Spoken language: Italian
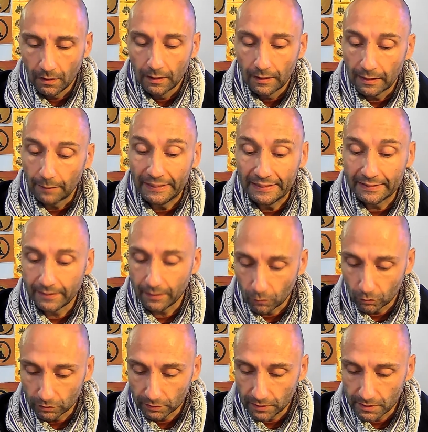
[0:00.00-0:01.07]
La mente
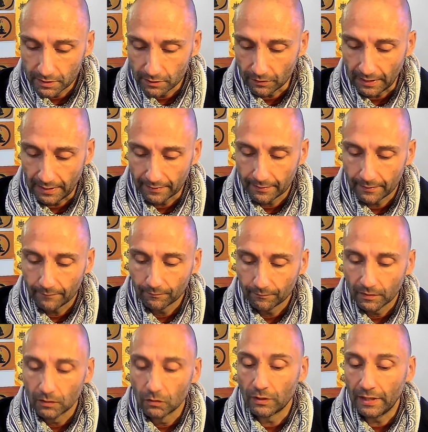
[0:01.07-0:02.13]
condizionata
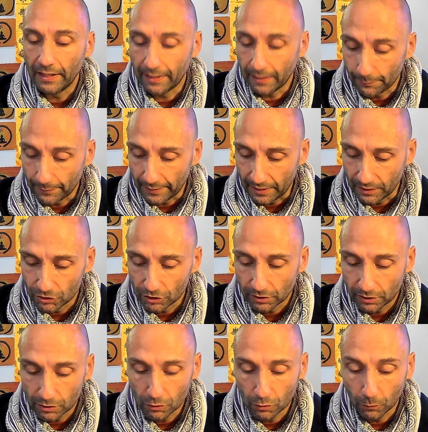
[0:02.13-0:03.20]
non è capace
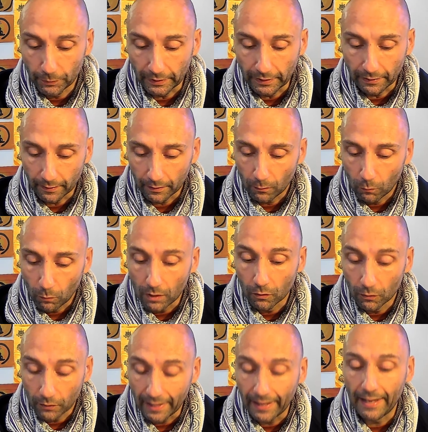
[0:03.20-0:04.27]
di scoprire quello
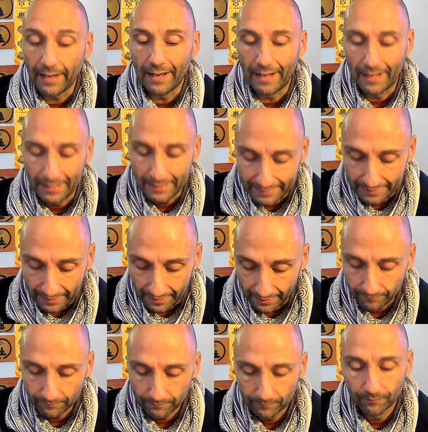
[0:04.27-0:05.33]
che è al di là
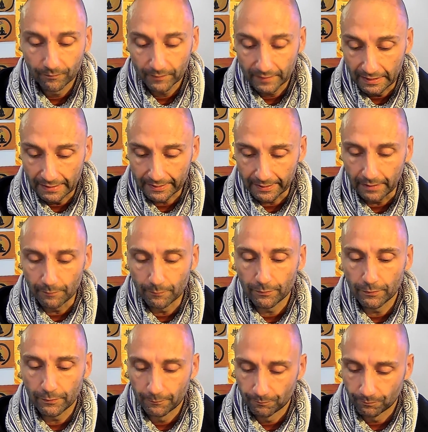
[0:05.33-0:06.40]
del tempo.
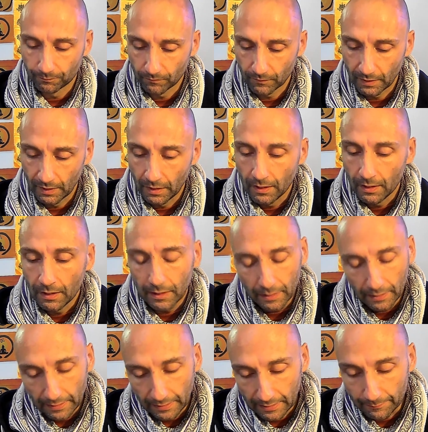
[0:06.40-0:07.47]

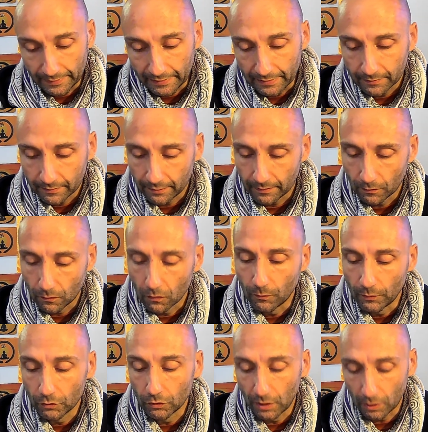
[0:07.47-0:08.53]
E la mente, come
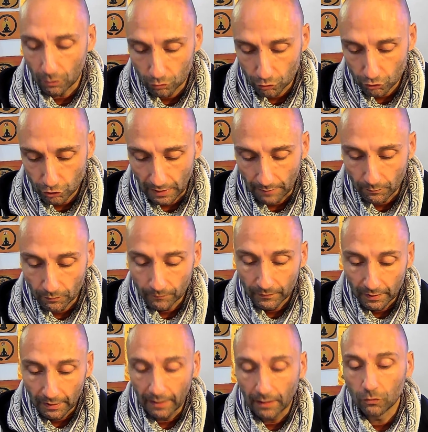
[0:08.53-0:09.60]
noi la conosciamo,
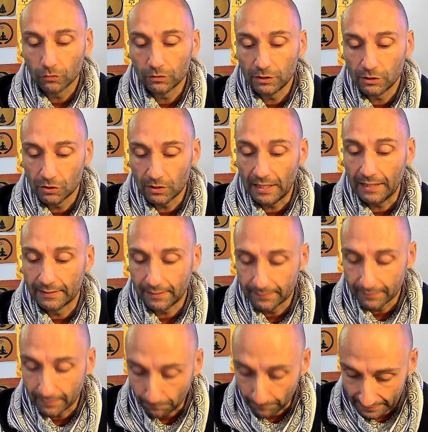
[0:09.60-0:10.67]
è condizionata
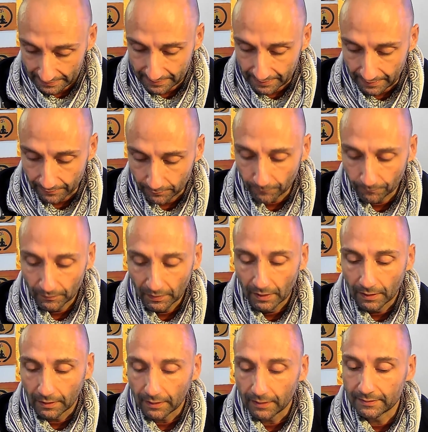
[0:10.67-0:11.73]
dal passato
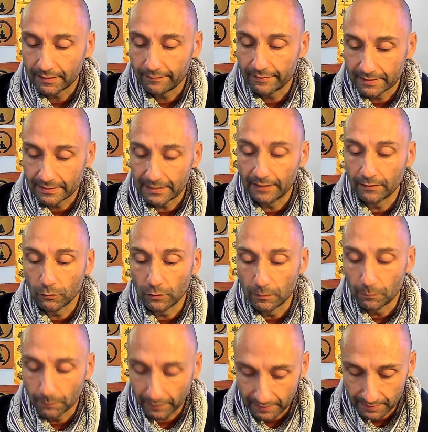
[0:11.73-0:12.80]
che attraversando il
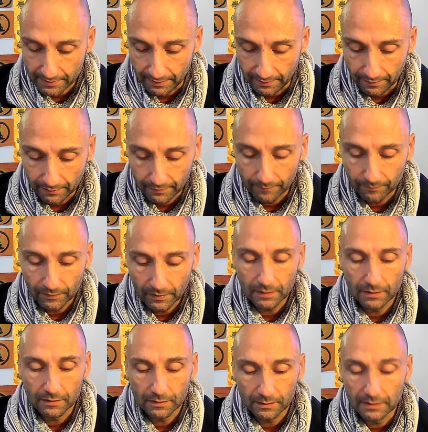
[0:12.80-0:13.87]
presente
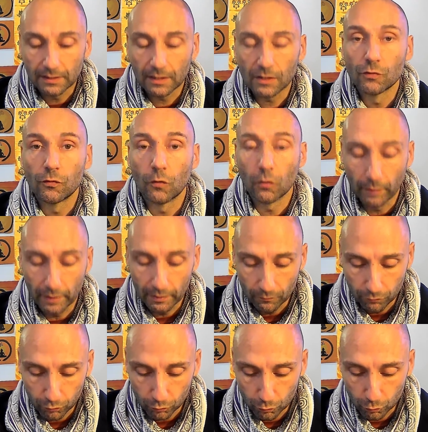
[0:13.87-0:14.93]
si trasforma in
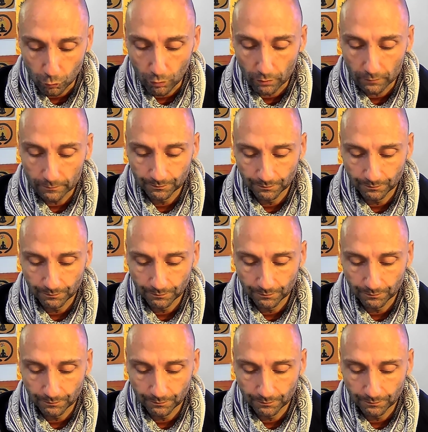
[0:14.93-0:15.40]
futuro.